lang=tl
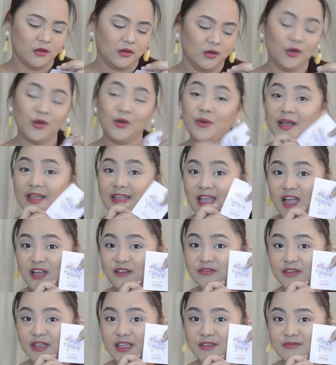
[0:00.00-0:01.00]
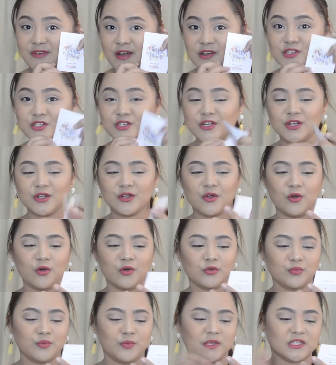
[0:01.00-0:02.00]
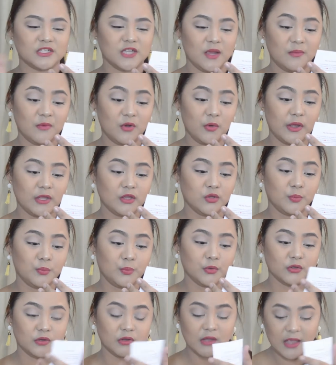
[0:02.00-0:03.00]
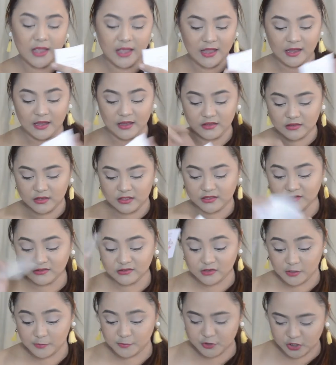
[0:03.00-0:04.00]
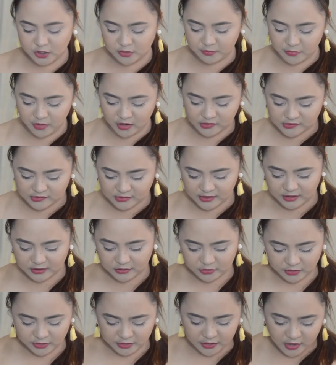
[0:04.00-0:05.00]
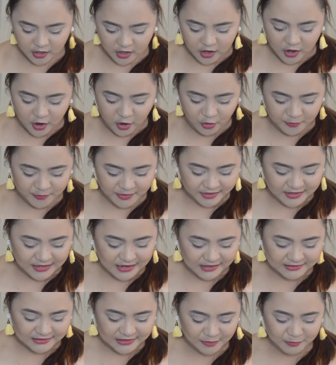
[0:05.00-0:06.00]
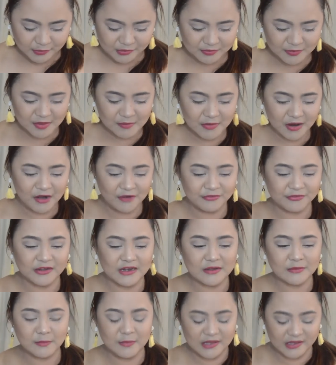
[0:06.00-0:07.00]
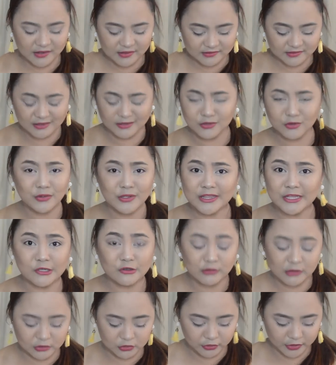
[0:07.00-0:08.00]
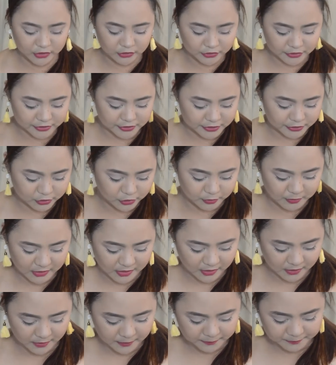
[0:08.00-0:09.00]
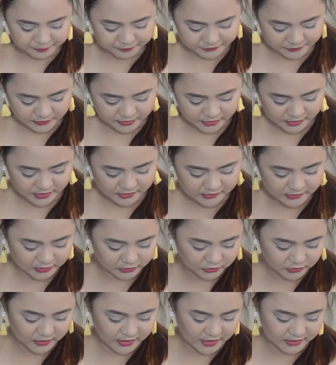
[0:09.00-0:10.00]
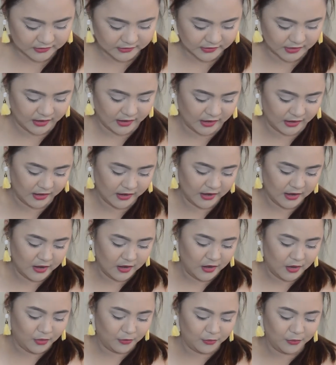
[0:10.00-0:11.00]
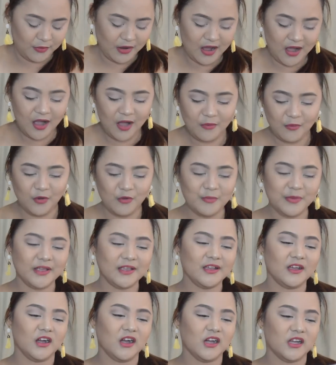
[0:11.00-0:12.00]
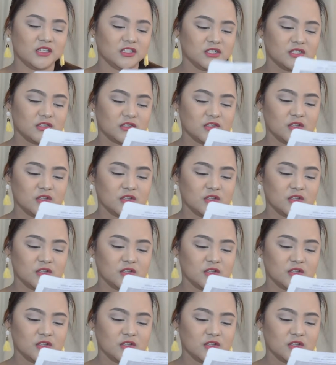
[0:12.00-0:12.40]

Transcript: Oh, I have a voucher code which I'm going to put in the description box later. Oh my God, tapos may mga freebies. Ito, hindi ko na to in-order to mga things na to, guys, ha? Wow, oh my gosh.